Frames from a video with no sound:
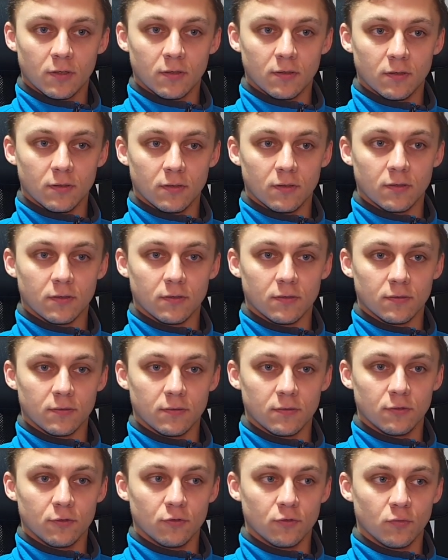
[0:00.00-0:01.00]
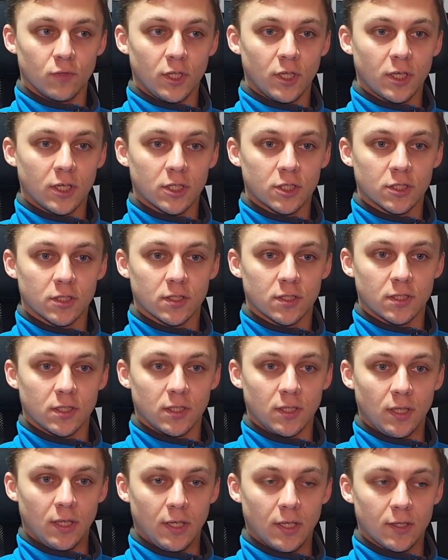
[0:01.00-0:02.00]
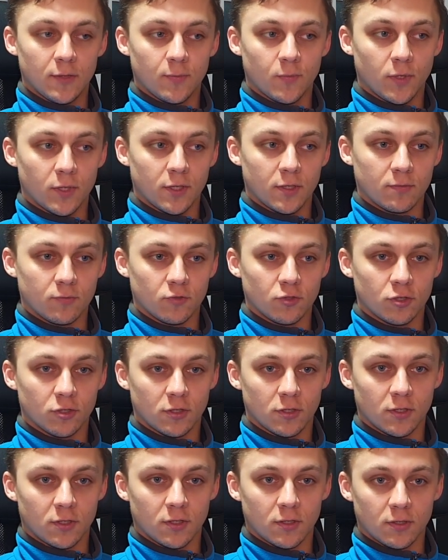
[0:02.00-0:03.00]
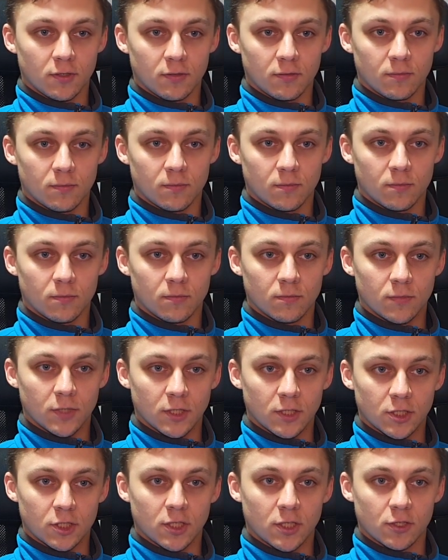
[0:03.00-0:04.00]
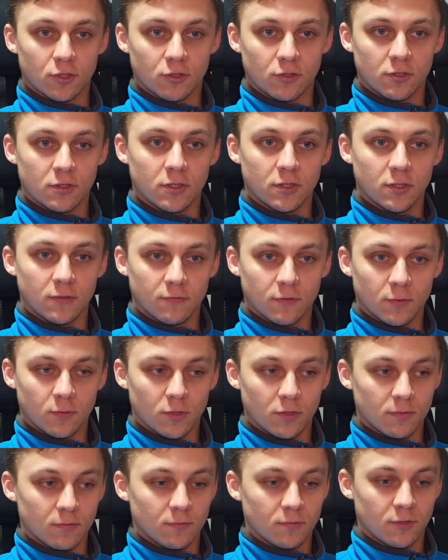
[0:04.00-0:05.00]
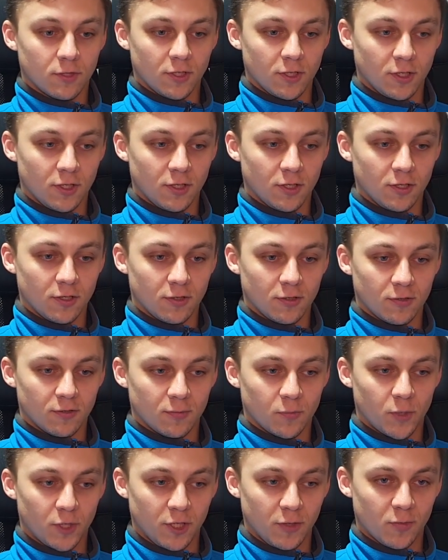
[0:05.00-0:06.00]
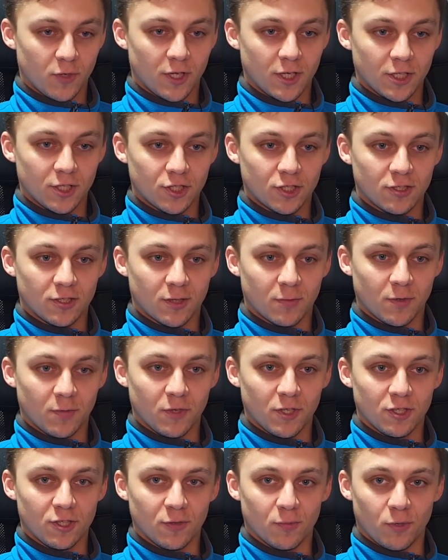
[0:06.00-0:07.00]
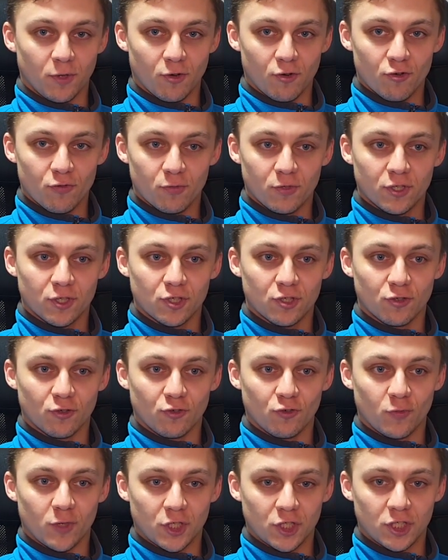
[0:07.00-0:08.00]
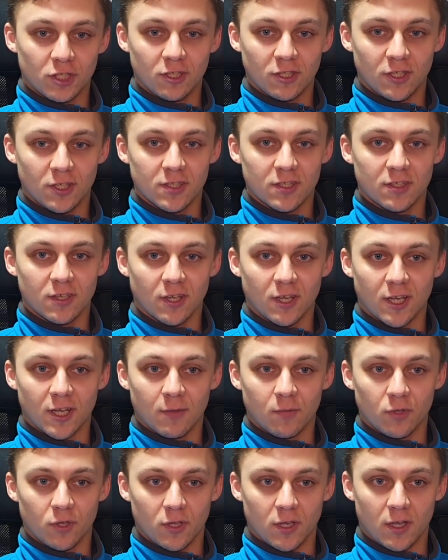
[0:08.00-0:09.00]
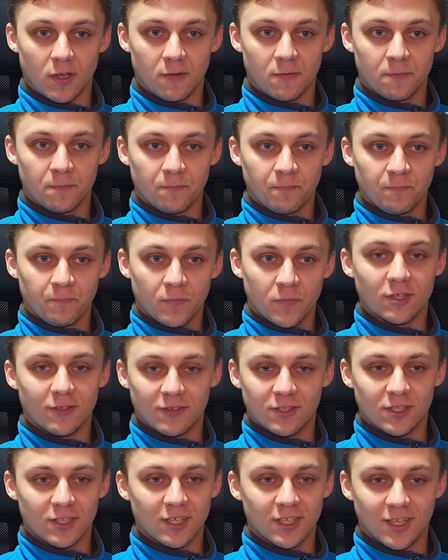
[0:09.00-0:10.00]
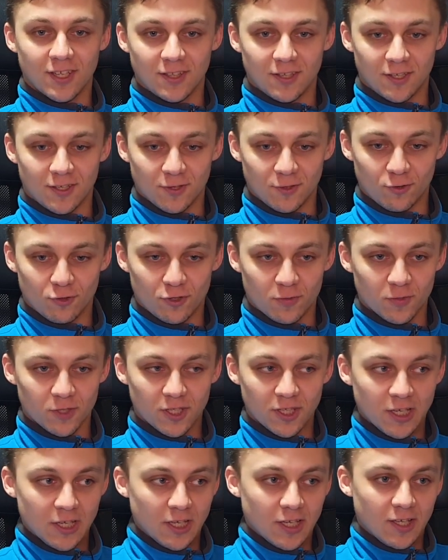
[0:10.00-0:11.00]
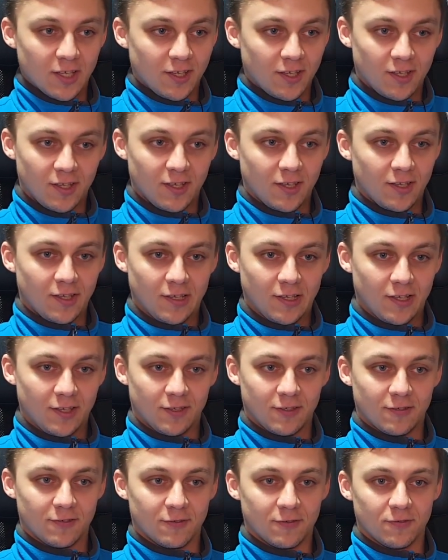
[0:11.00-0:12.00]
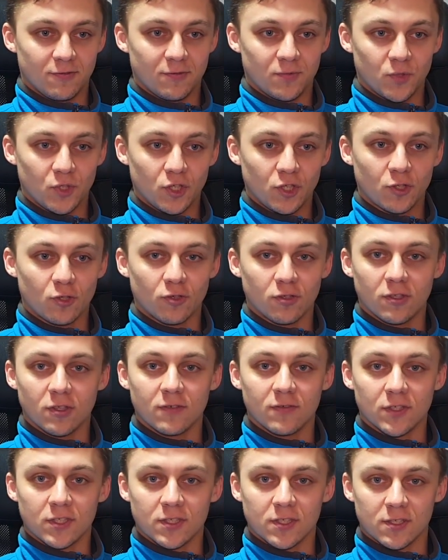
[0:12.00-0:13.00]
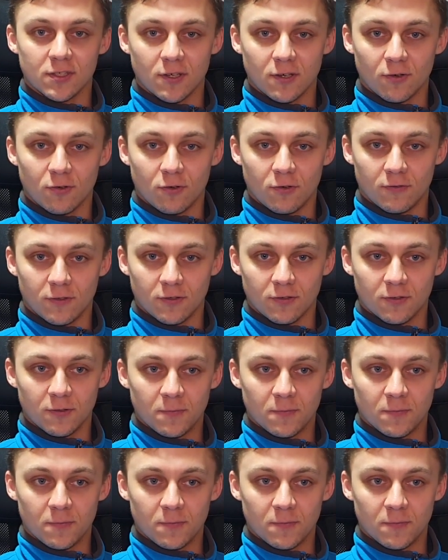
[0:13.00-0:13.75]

Э, ну, мне кажется, нет, потому что это же осознанный выбор. Ты понимаешь на моменте покупки, что у машин есть такая беда. Возникает рандомно, и никто от этого не застрахован.